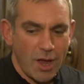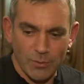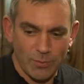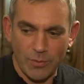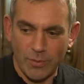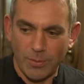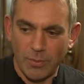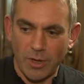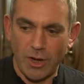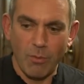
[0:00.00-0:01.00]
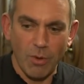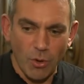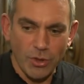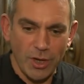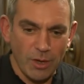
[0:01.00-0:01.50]
Also ich
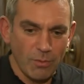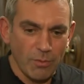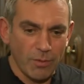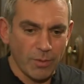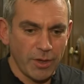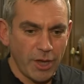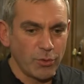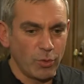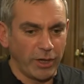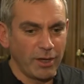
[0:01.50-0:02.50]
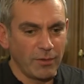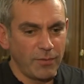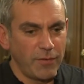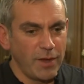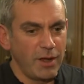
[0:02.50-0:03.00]
glaube, ohne ihn hätte
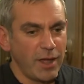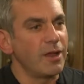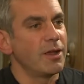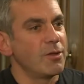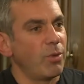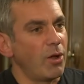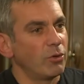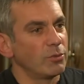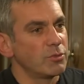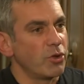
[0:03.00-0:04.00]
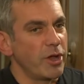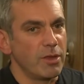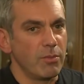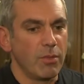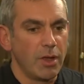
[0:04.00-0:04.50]
Ukraine viel länger gebraucht, um zu
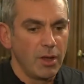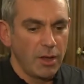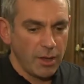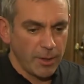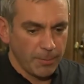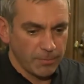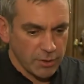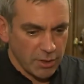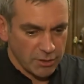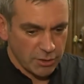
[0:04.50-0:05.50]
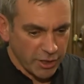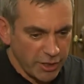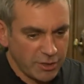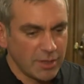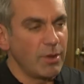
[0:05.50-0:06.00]
einem ähm,
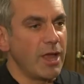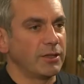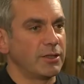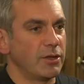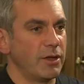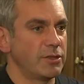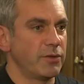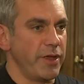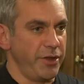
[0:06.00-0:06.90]
richtigen Land zu